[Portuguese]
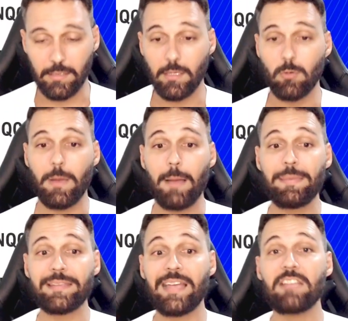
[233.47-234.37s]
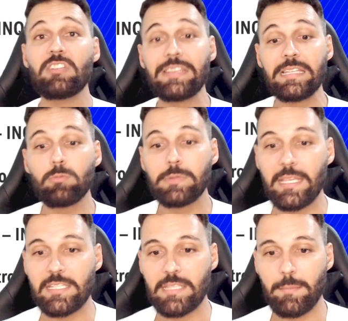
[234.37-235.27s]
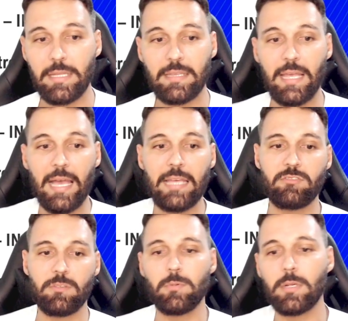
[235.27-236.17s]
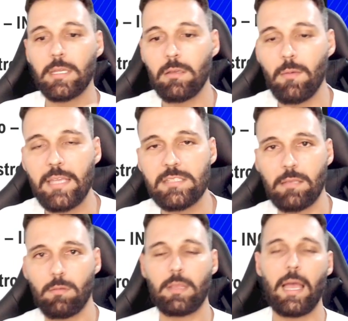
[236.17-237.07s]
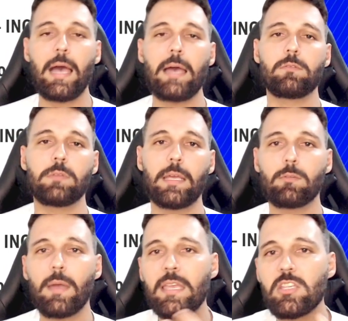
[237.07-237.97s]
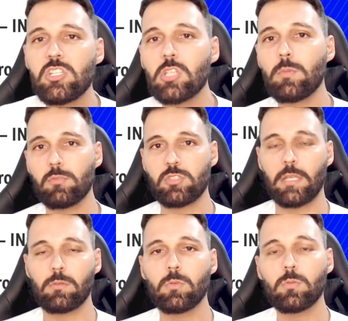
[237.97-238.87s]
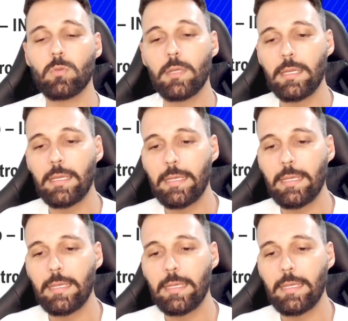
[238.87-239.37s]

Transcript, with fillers: Então, apesar de não ter estabilidade, porque não é estatutário, né, não é regido por um estatuto,